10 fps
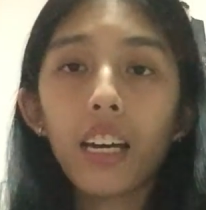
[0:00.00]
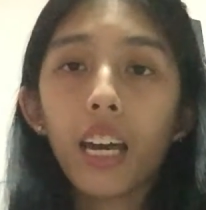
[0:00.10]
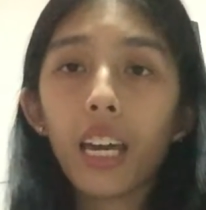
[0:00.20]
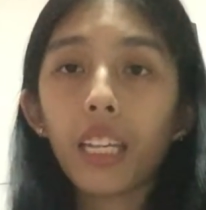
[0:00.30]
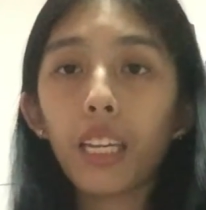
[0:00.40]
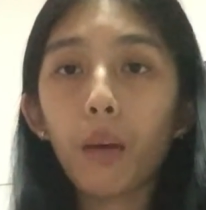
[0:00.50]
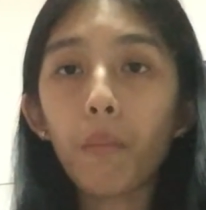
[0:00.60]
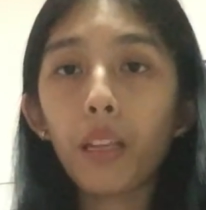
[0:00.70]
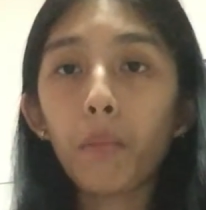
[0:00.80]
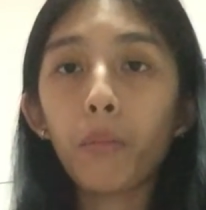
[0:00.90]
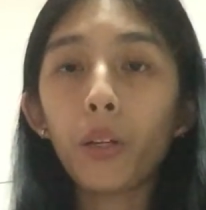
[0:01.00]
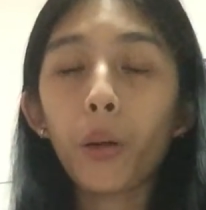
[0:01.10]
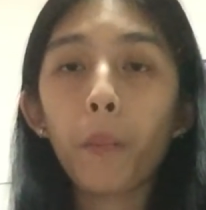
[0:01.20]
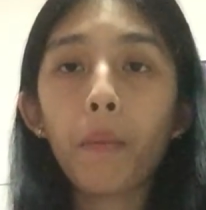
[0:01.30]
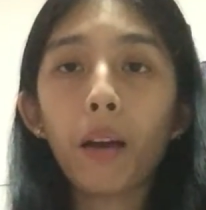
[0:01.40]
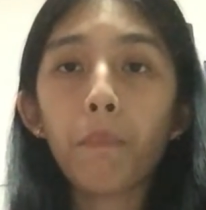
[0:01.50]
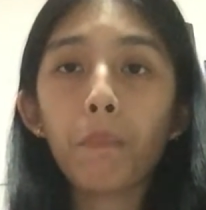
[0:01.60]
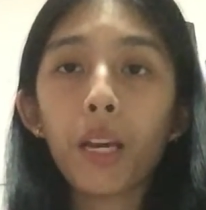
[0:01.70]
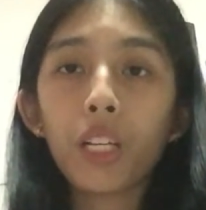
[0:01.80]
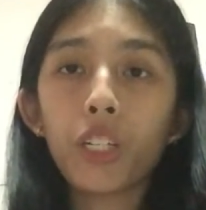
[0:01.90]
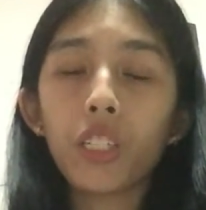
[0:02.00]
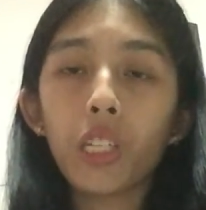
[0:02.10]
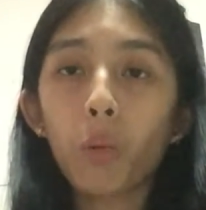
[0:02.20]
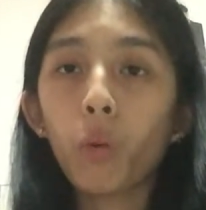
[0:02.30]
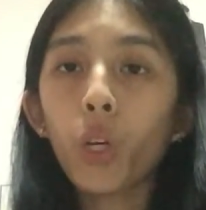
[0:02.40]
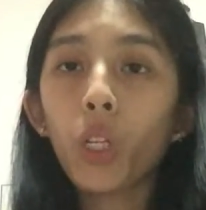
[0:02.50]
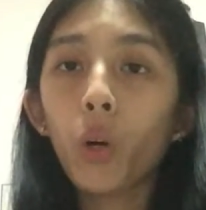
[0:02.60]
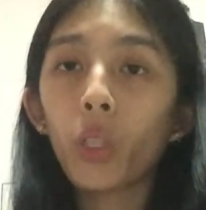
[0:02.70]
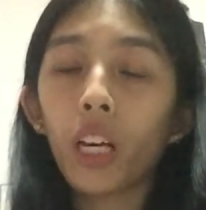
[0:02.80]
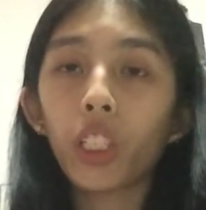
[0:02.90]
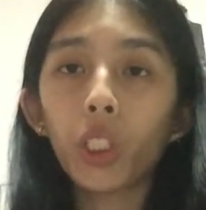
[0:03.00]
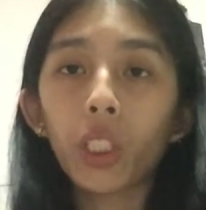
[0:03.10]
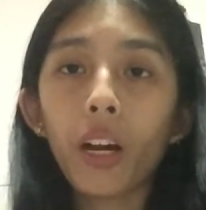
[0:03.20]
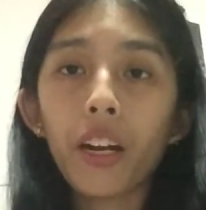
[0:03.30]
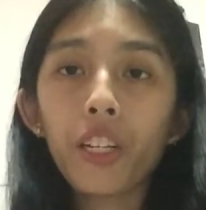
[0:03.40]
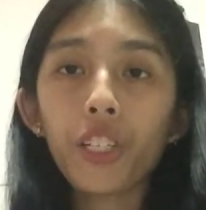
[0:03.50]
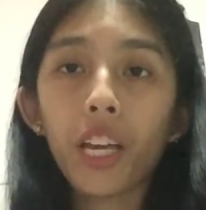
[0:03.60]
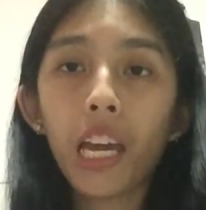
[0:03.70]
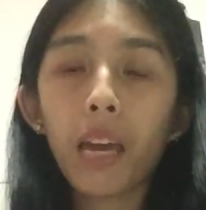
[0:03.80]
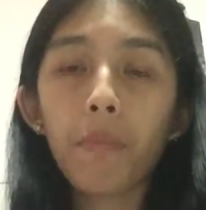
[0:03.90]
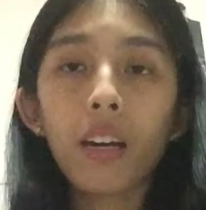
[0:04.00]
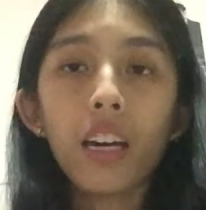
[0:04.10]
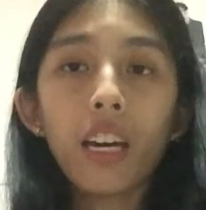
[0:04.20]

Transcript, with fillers: hindi na binablur yung mga pictures ni Wonho ng Starship,